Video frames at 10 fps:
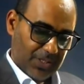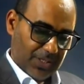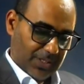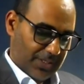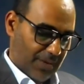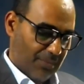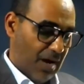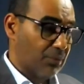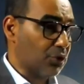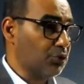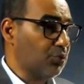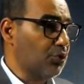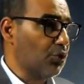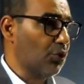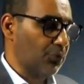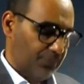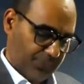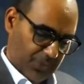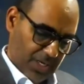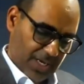des membres du bureau
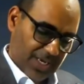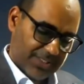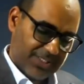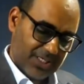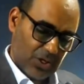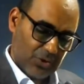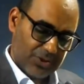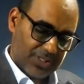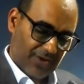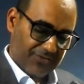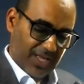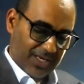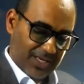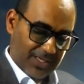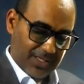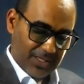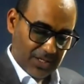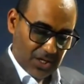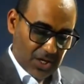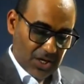ainsi que le staff technique
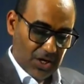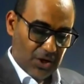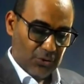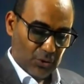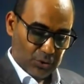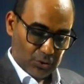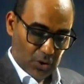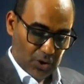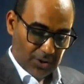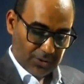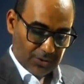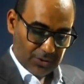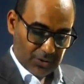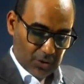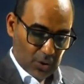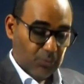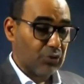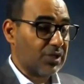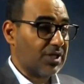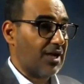et nos joueurs pour
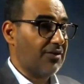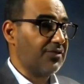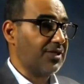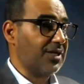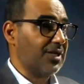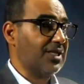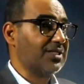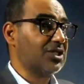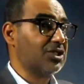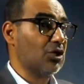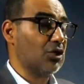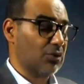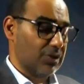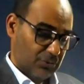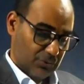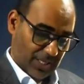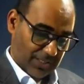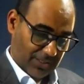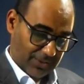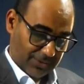gravir les échelons qui nous attendent.